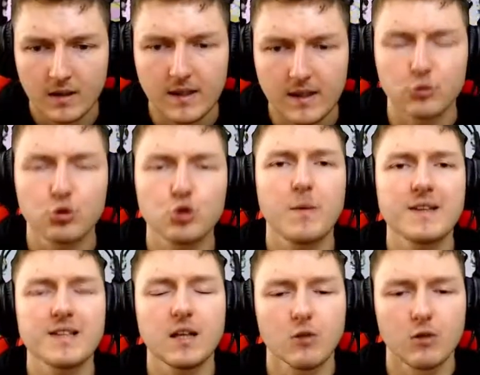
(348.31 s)
Ya
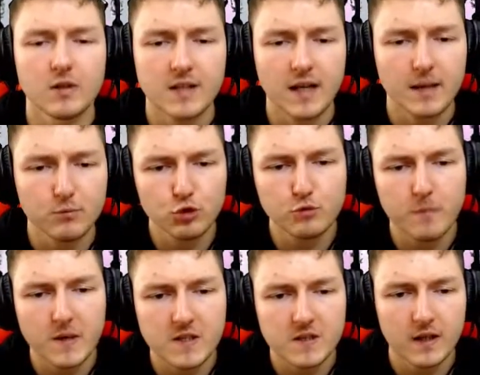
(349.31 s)
tutmasan ne olacak abi?
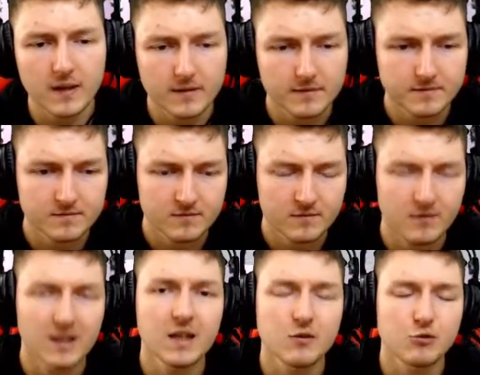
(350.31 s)
Tutma işte.
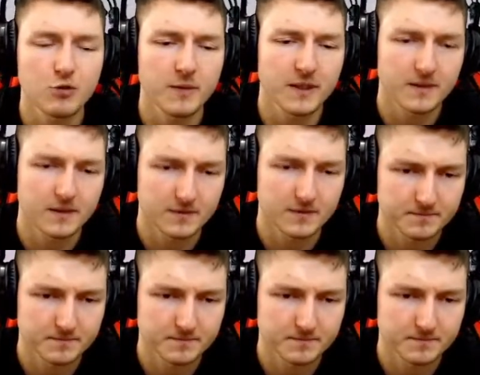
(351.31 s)
Vallahi zoruma gitti.